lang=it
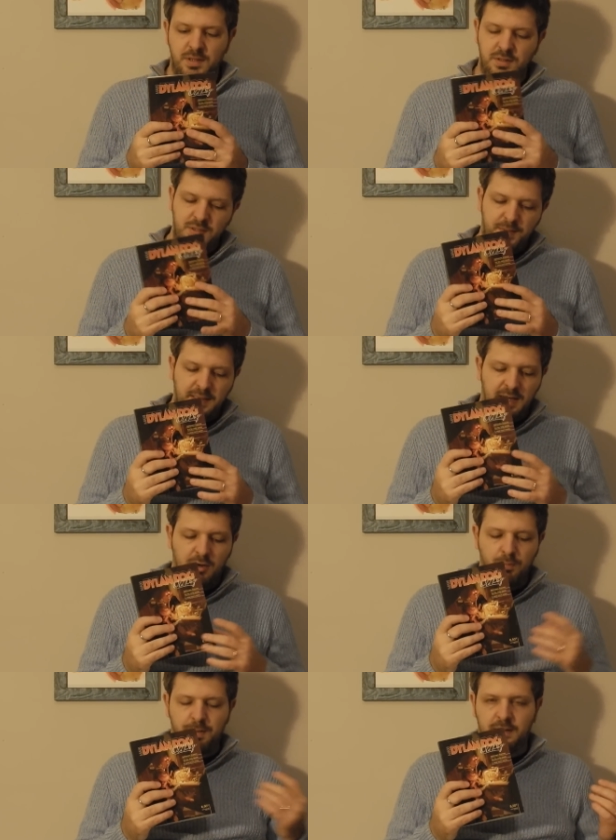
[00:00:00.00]
decisamente
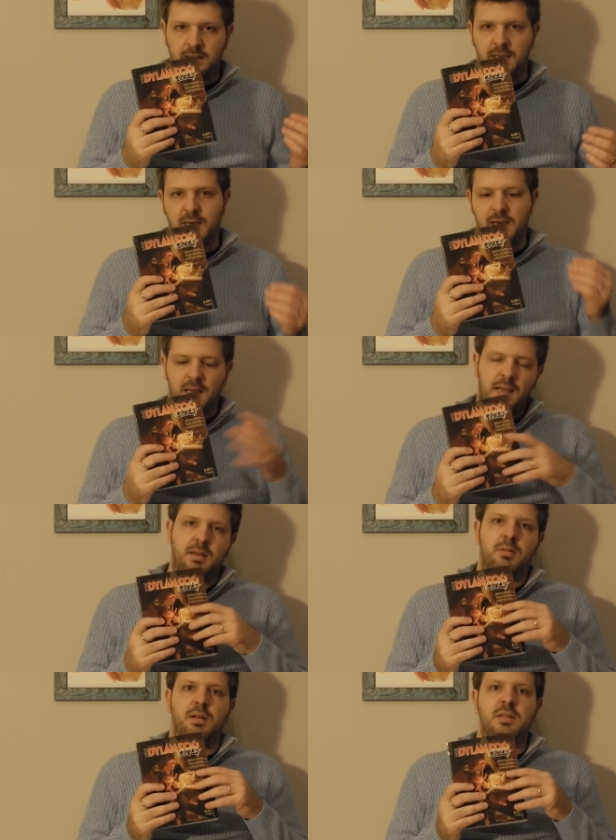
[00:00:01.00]
la copertina
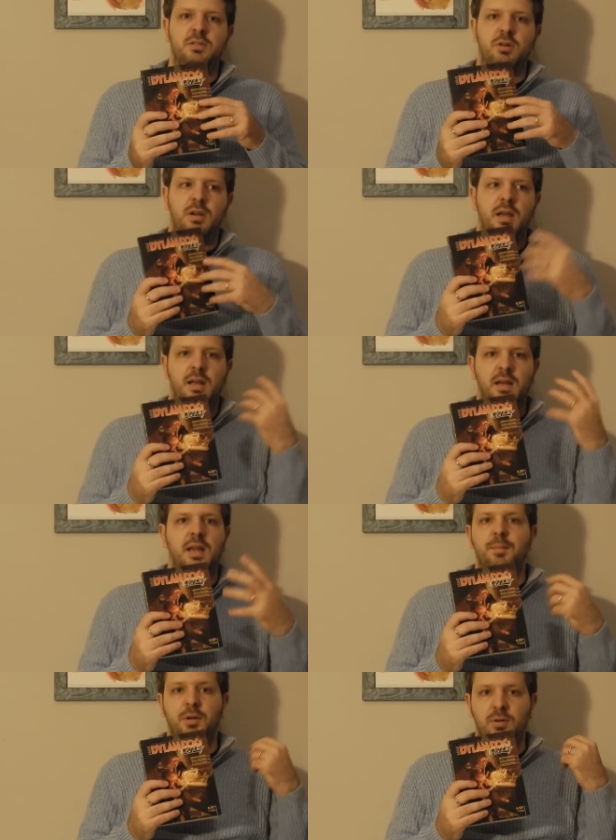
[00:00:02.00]
e la storia
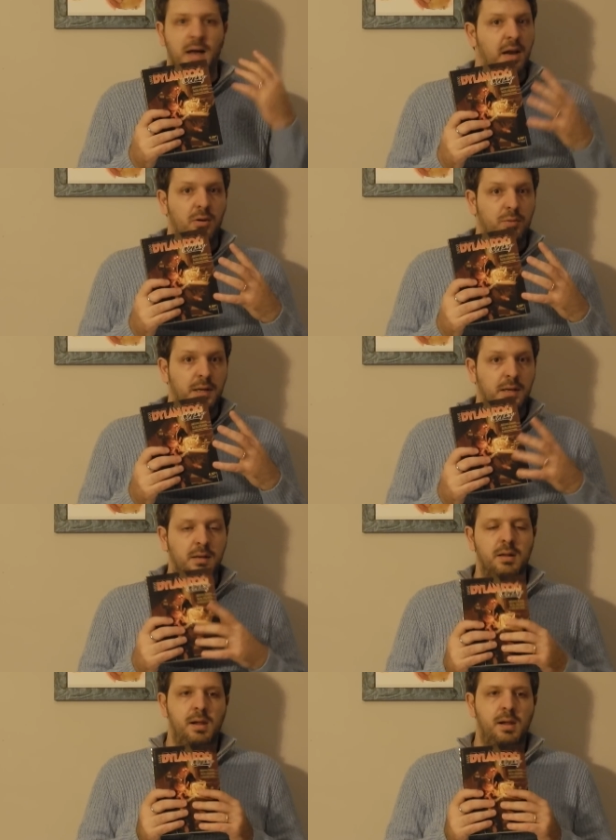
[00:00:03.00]
richiamano Halloween.